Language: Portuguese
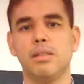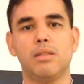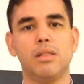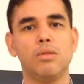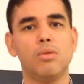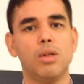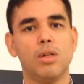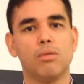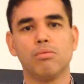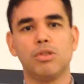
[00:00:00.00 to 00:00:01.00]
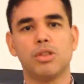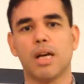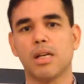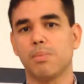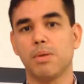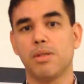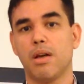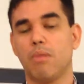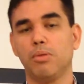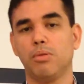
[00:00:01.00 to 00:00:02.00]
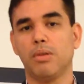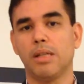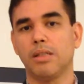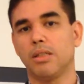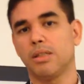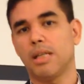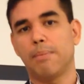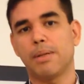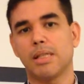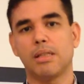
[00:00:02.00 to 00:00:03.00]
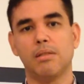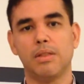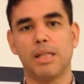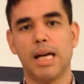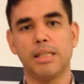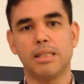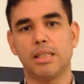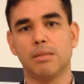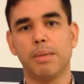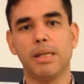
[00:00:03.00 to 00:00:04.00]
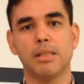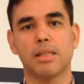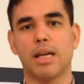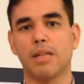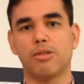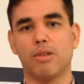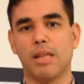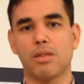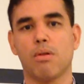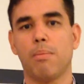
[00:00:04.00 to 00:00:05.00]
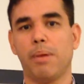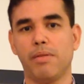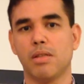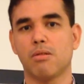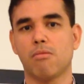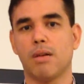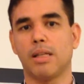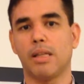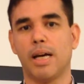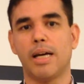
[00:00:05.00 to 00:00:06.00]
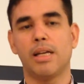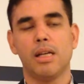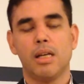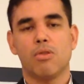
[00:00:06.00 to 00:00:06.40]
sentido, um destaque especial muito grande a gente dá para as atividades e as mesas relacionadas com a prevenção quaternária,